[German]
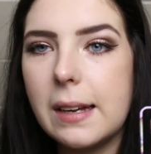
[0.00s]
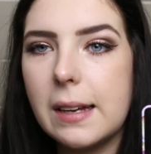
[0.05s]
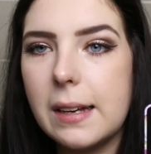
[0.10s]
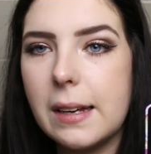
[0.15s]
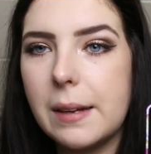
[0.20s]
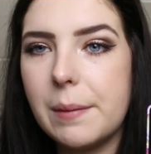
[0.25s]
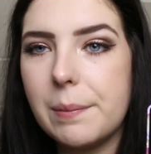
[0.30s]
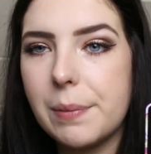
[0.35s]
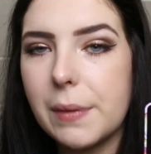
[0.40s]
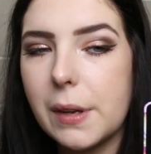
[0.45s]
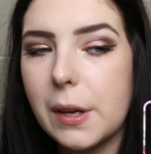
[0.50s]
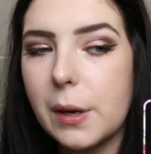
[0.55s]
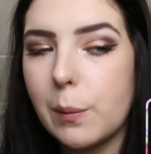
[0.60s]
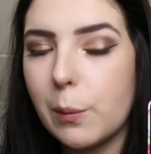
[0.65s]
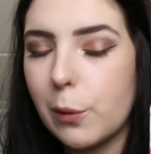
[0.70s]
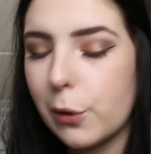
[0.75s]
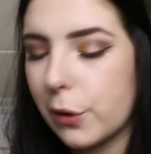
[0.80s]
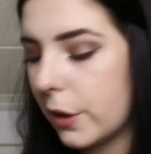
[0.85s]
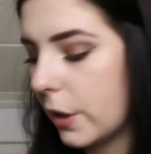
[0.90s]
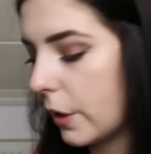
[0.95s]
Ähm,
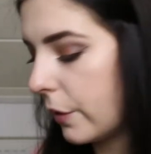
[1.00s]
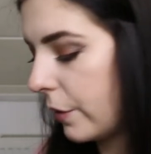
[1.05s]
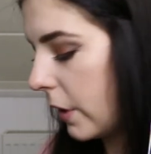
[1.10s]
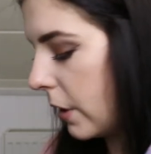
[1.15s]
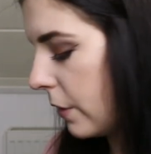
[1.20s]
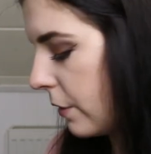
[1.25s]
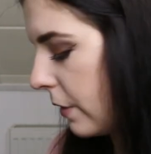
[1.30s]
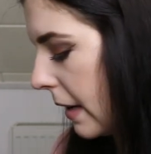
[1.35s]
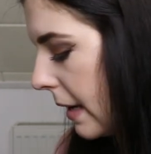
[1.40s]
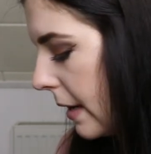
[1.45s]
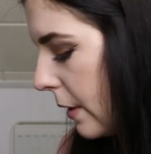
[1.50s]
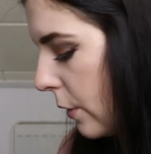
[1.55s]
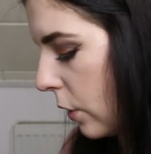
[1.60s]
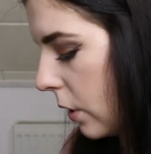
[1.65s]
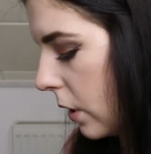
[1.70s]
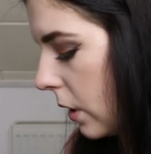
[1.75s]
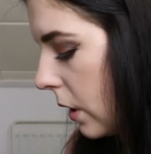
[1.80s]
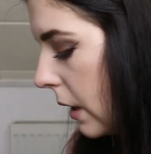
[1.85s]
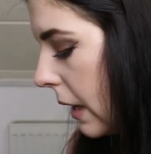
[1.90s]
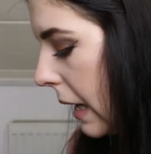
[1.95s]
muss ich auf jeden Fall
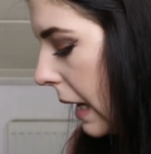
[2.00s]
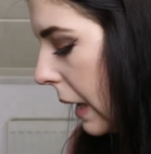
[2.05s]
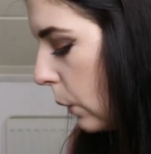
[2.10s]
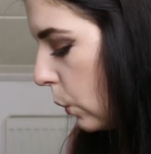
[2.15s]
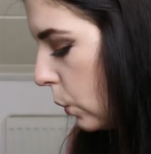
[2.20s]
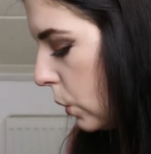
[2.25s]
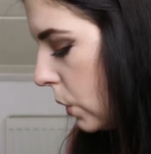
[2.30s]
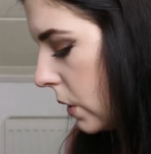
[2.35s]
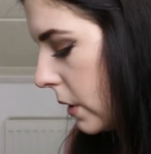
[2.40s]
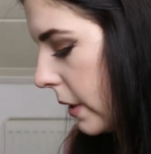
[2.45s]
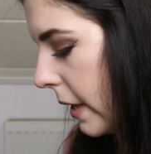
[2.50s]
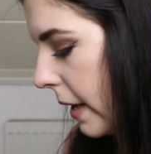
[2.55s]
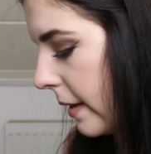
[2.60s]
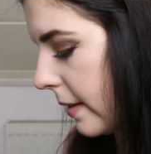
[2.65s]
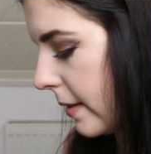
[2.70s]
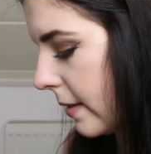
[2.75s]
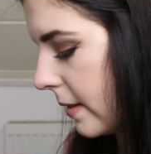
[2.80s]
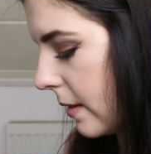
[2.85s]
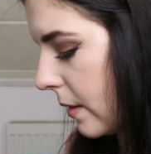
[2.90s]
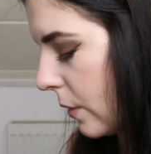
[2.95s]
noch
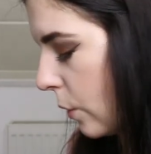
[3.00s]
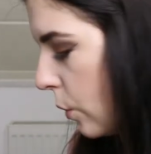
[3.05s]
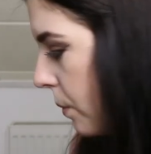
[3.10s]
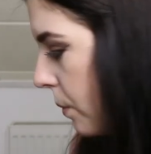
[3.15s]
austesten,